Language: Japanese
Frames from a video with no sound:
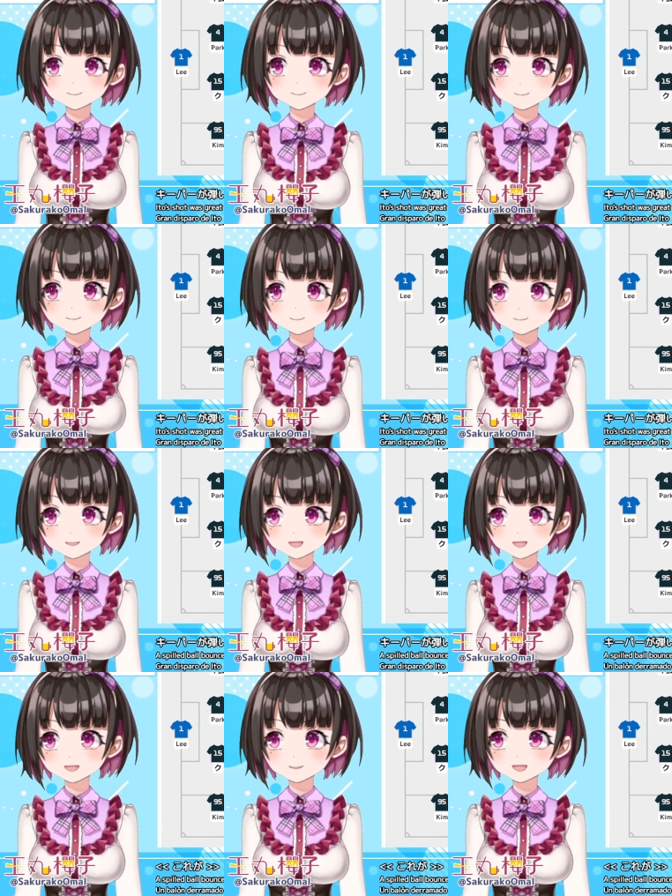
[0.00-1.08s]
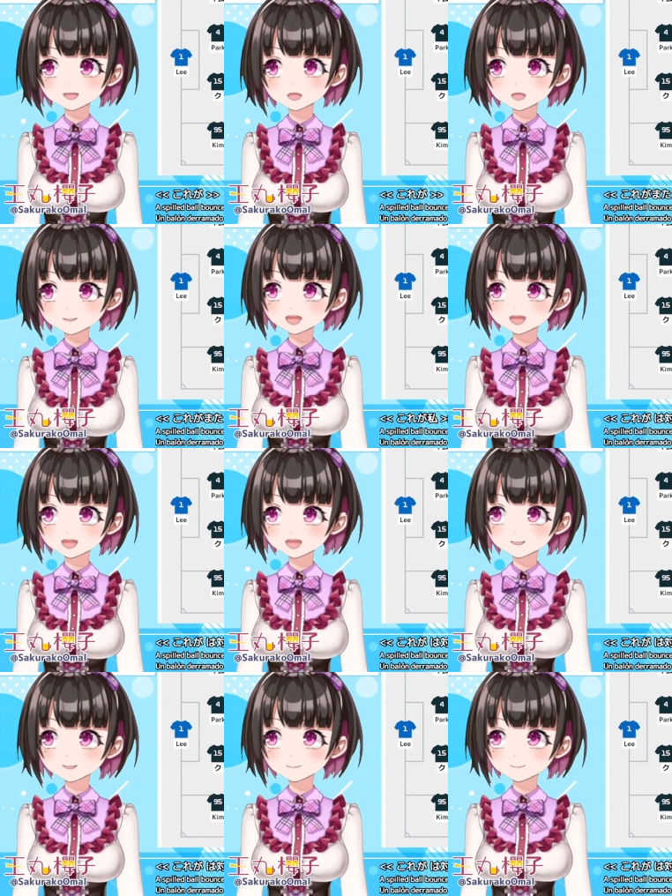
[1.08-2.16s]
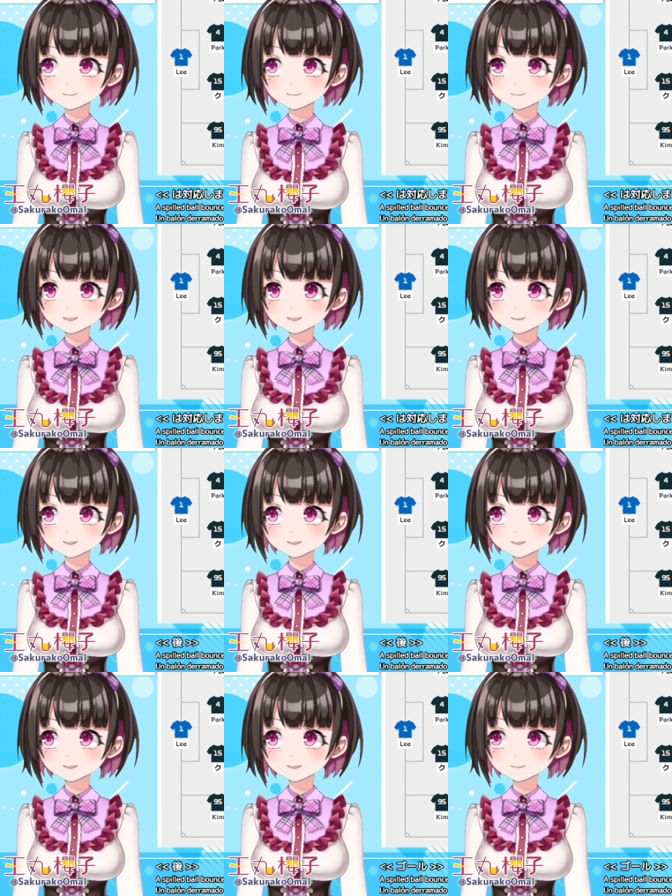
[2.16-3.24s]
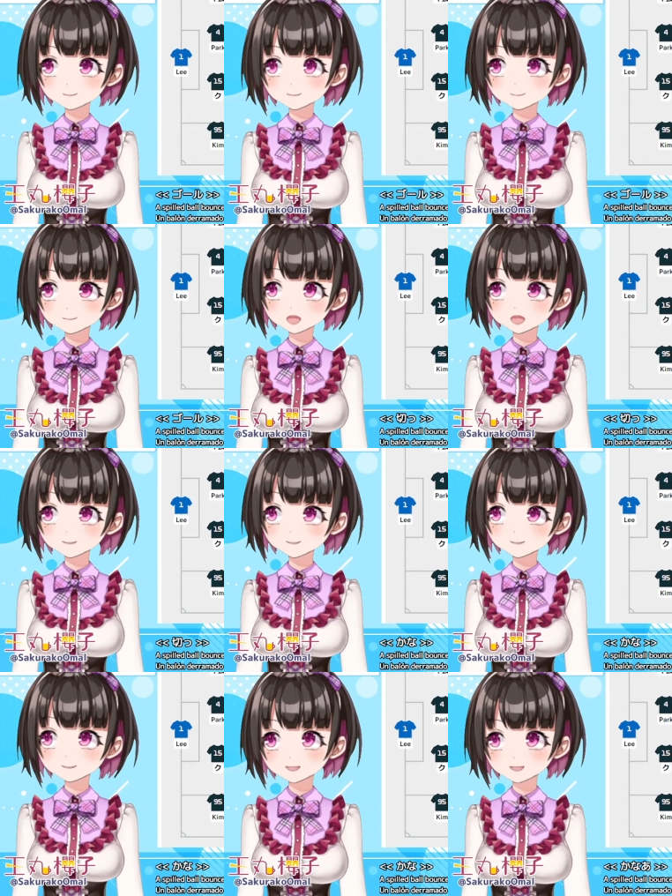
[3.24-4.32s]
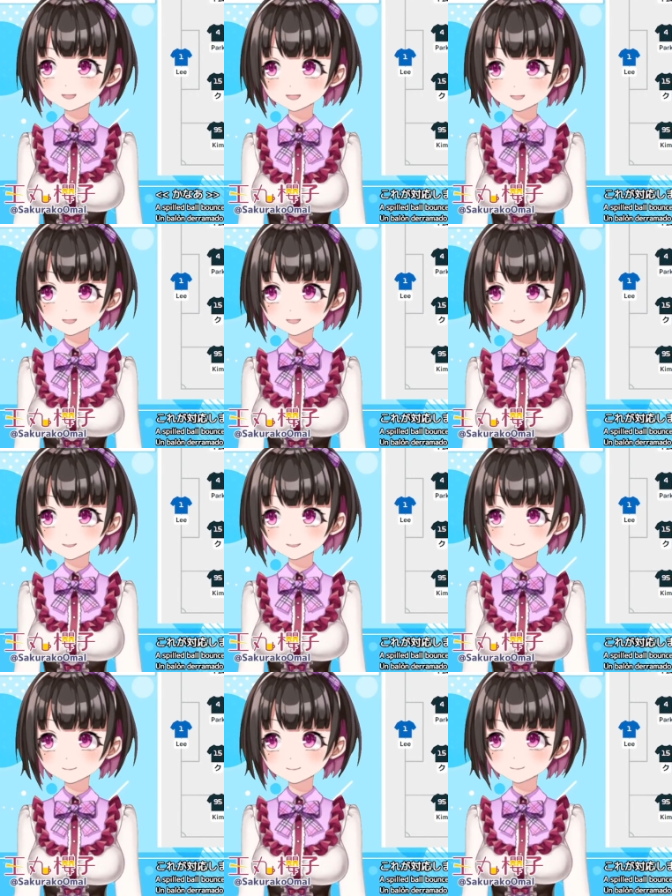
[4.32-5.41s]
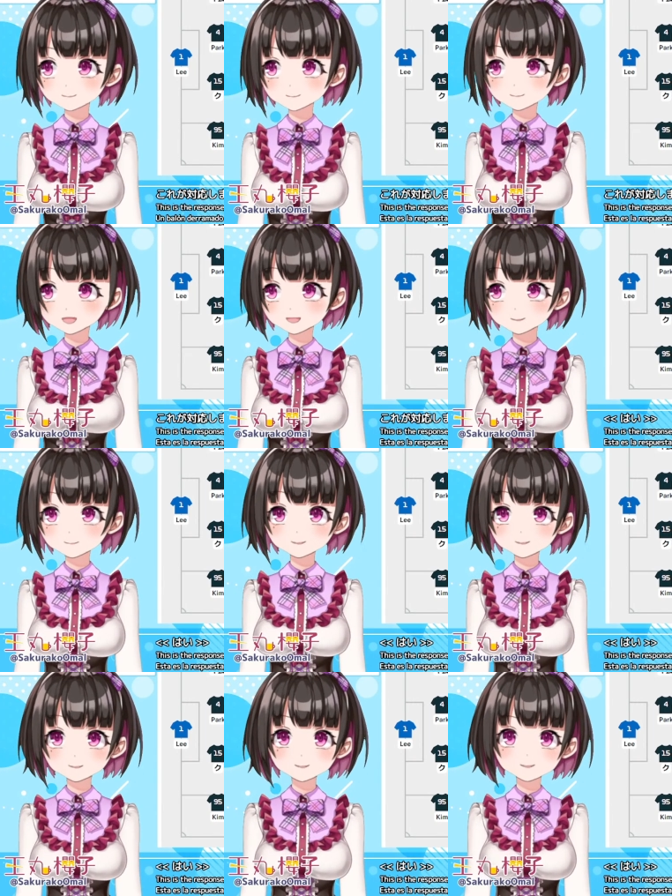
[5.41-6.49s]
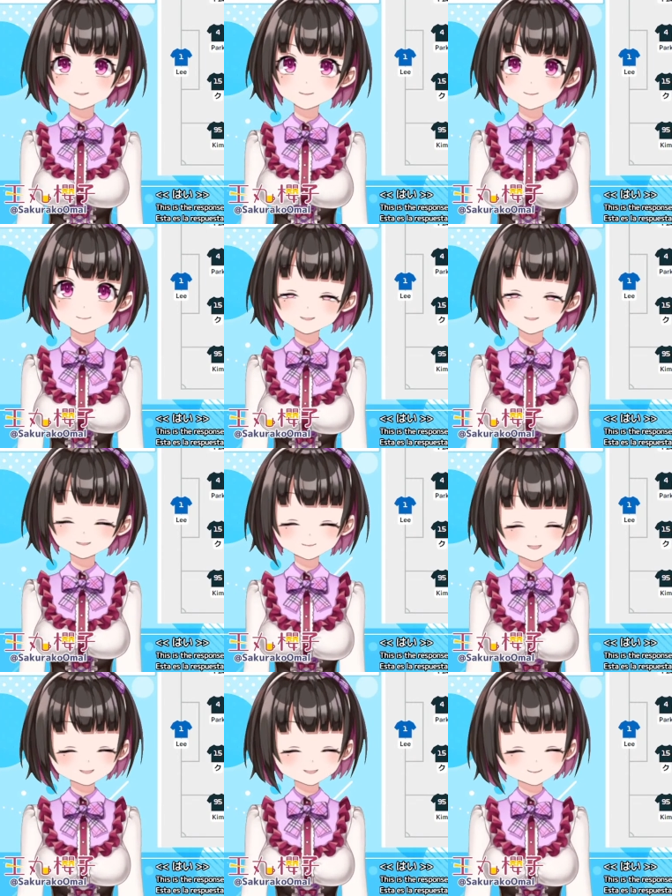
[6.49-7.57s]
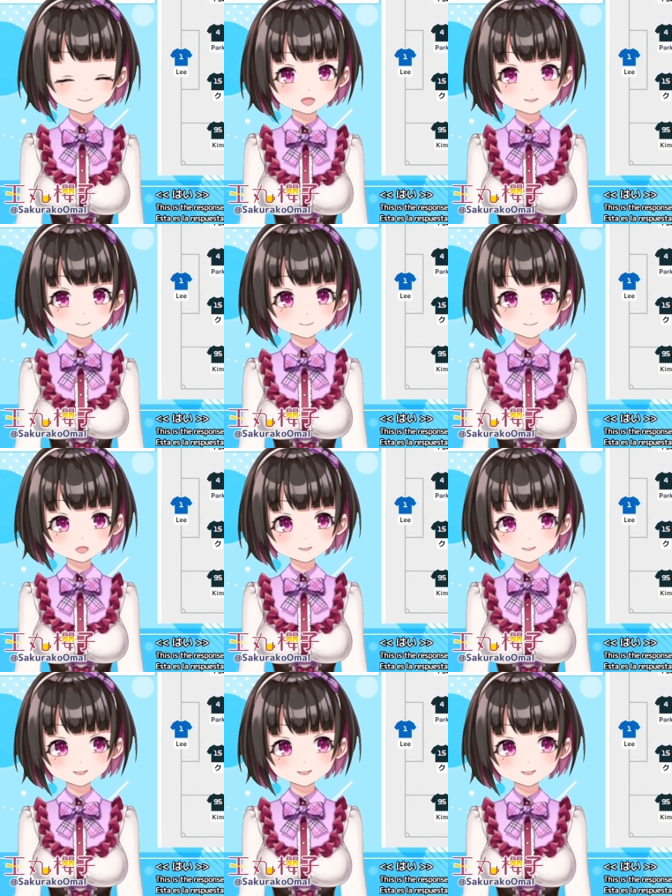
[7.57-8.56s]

球対応しましたが、ゴールキックかな。はい。いや、素晴らしいですね。もう、1手2